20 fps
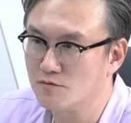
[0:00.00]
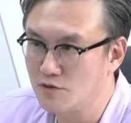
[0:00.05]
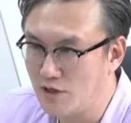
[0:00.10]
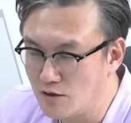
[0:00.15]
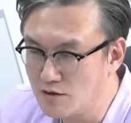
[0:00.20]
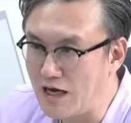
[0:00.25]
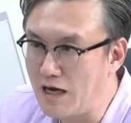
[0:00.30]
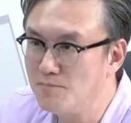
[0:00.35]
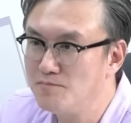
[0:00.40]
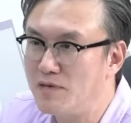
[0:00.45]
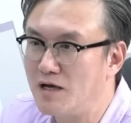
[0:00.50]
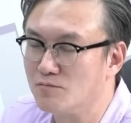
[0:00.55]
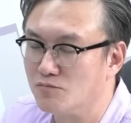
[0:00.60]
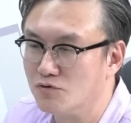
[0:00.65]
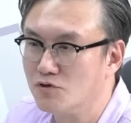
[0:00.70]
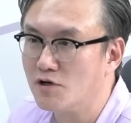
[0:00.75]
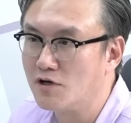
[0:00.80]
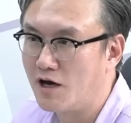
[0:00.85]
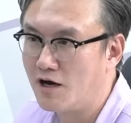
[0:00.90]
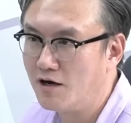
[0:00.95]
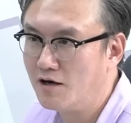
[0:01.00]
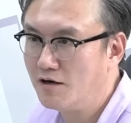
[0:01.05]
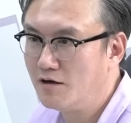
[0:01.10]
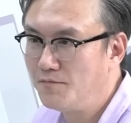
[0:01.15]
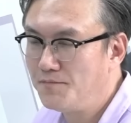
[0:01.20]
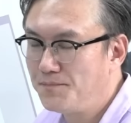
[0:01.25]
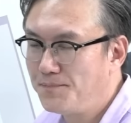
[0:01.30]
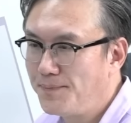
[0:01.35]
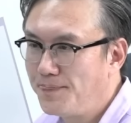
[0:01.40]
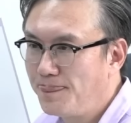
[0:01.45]
한 발 물러나.
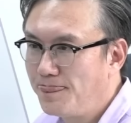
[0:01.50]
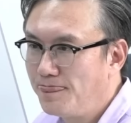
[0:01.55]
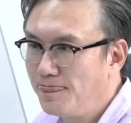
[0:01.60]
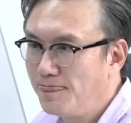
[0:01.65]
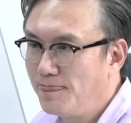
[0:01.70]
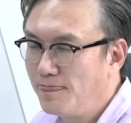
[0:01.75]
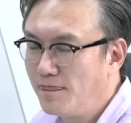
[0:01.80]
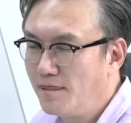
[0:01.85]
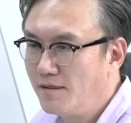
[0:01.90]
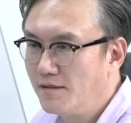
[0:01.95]
음. 음.